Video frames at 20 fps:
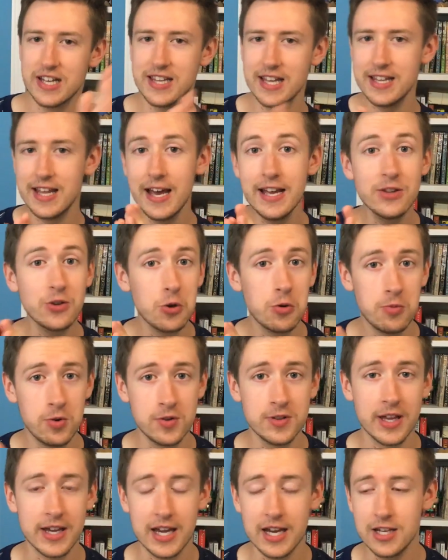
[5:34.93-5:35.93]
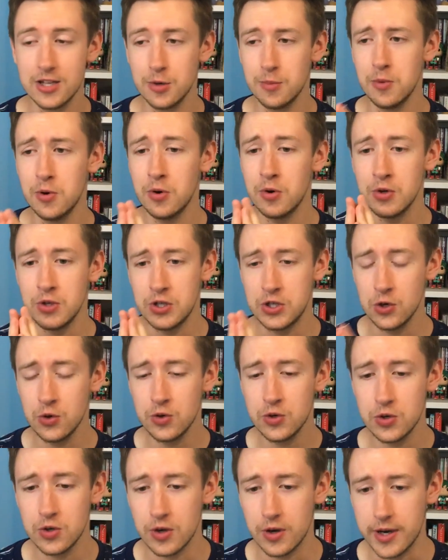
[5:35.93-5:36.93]
方ないと思うんだけれども、
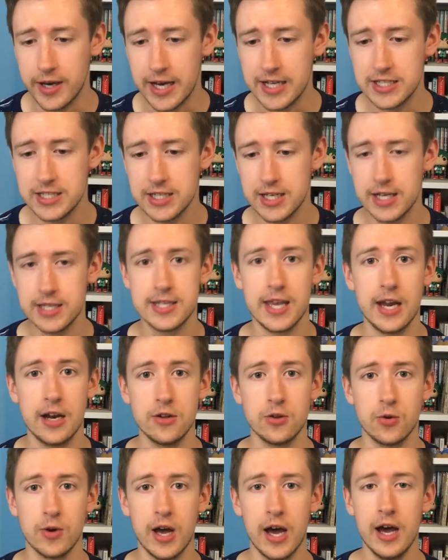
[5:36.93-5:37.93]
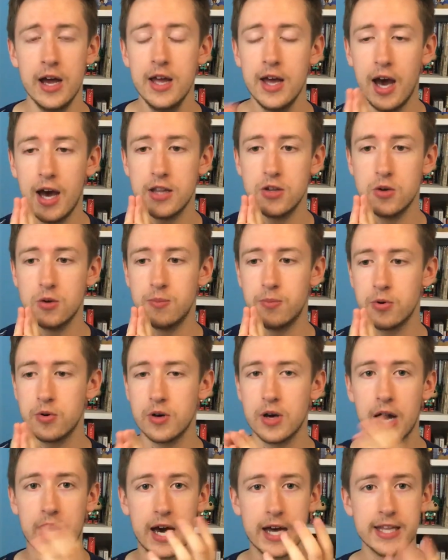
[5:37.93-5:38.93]
よく勘違いされるのが
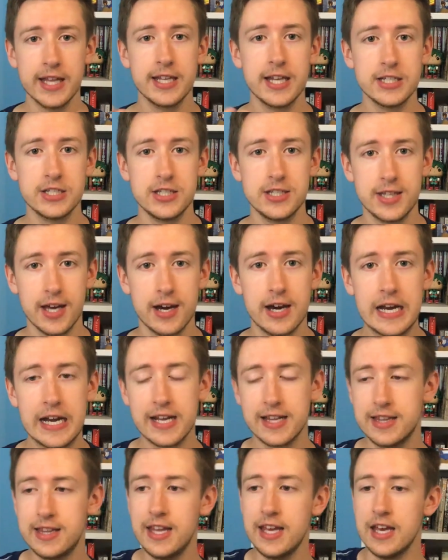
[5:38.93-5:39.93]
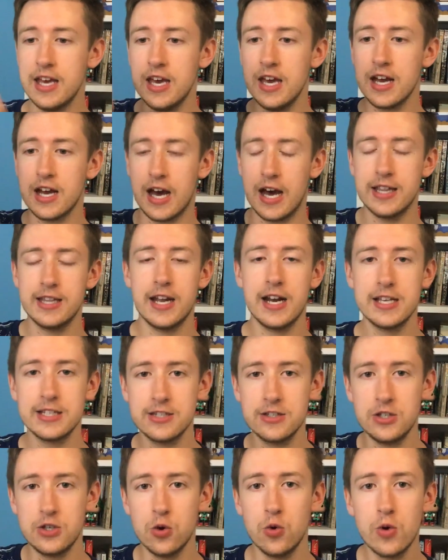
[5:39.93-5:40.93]
僕がカナダ人だからって必
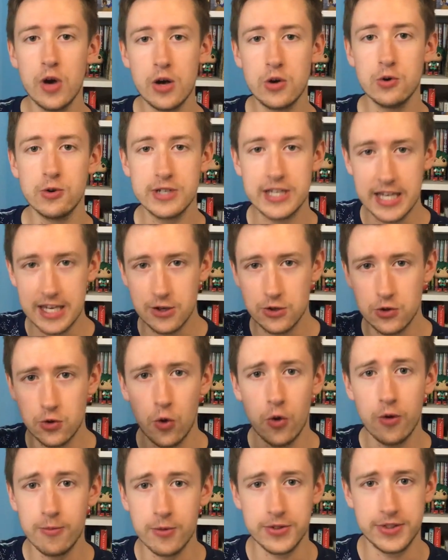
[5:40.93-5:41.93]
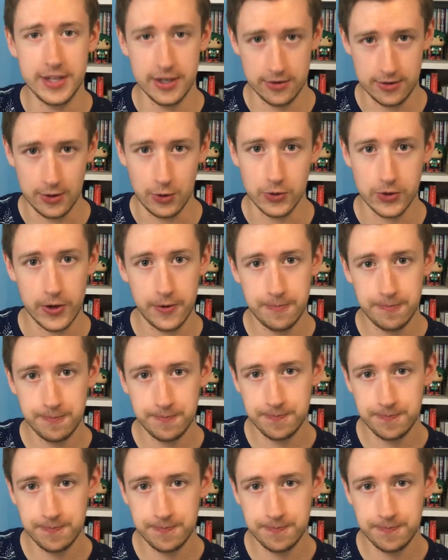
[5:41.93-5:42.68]
ず洋楽を聴くと思ってるってこと。